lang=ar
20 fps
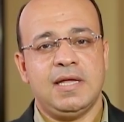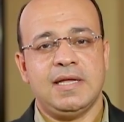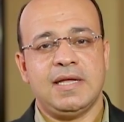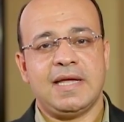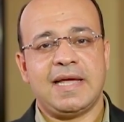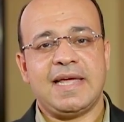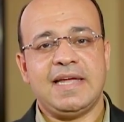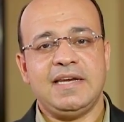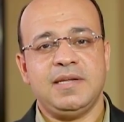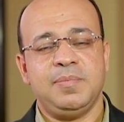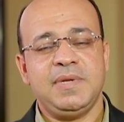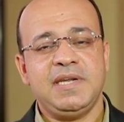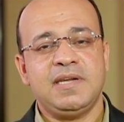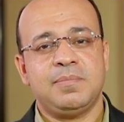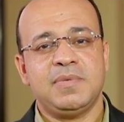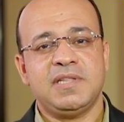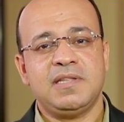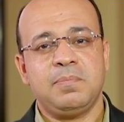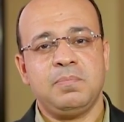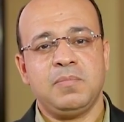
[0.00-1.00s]

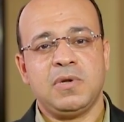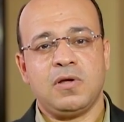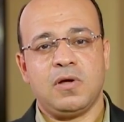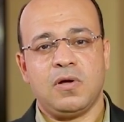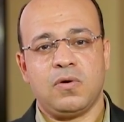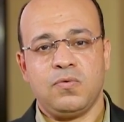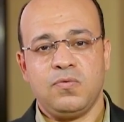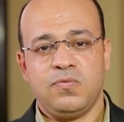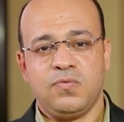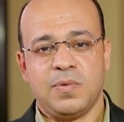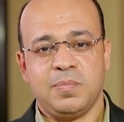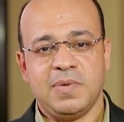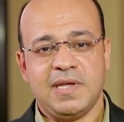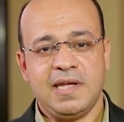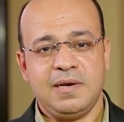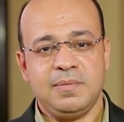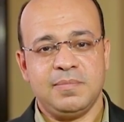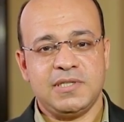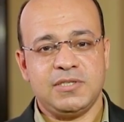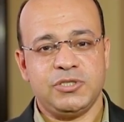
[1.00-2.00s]
غالبين بدم الخروف
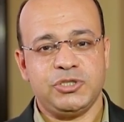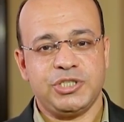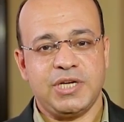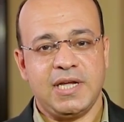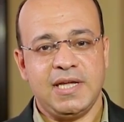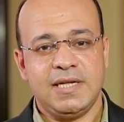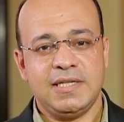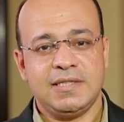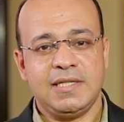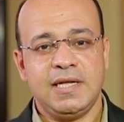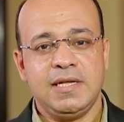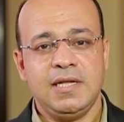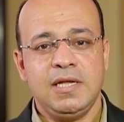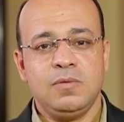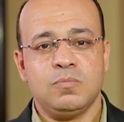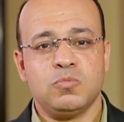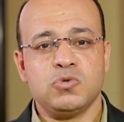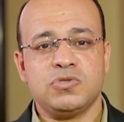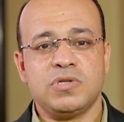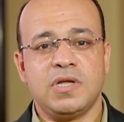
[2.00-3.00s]
وبكلمة الشهادة
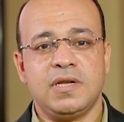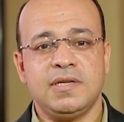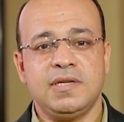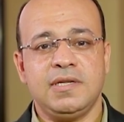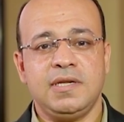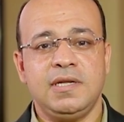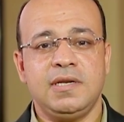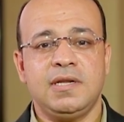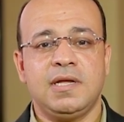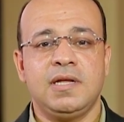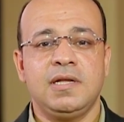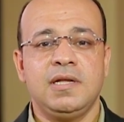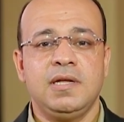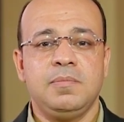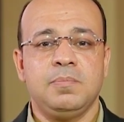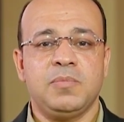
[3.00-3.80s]
مصليين